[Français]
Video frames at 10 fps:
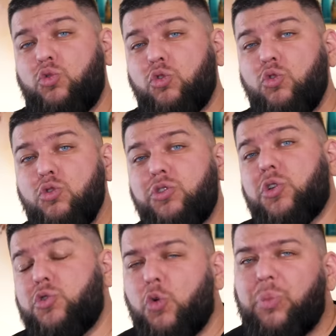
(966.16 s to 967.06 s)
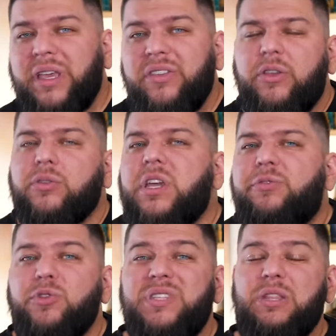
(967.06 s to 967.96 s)
Du coup, sans surprise, quand
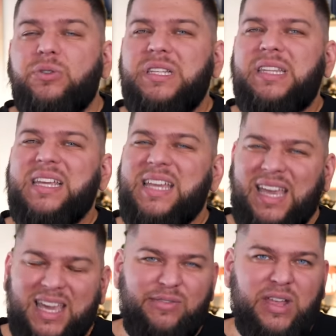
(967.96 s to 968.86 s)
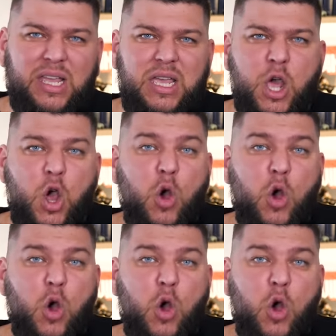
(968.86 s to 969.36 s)
sa fausse identité est révélée,